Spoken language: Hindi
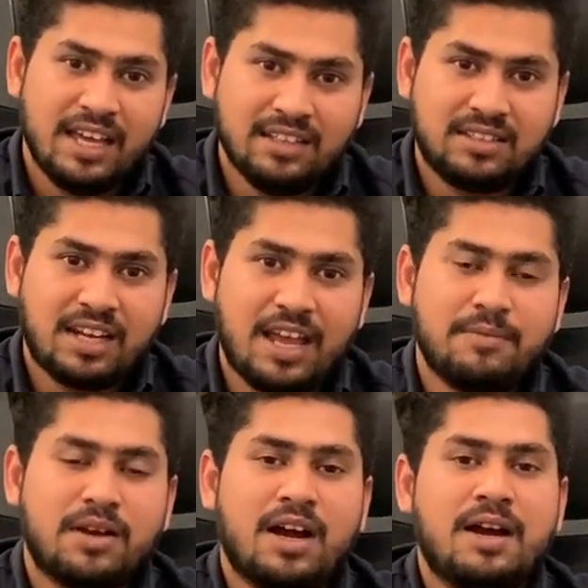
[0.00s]
इस
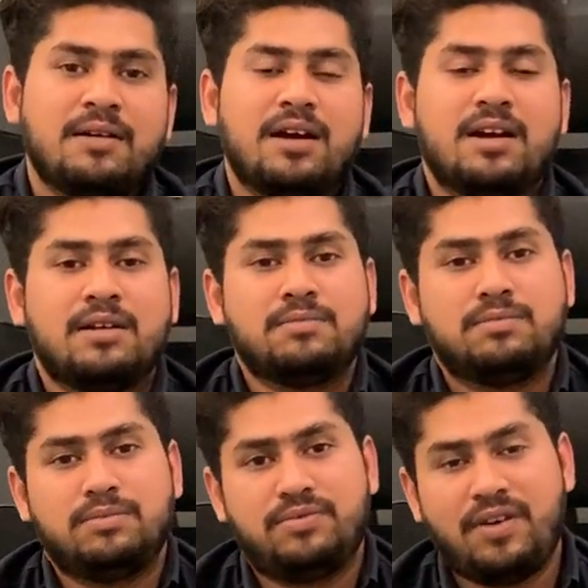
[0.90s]
टाइम
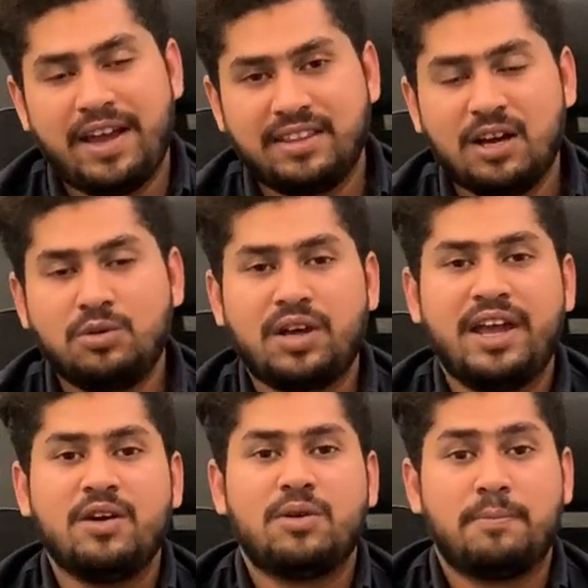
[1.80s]
का फ़ायदा
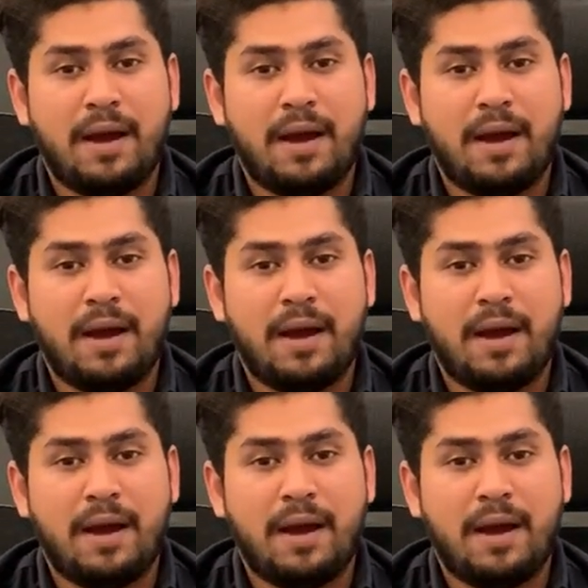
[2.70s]
उठाएं और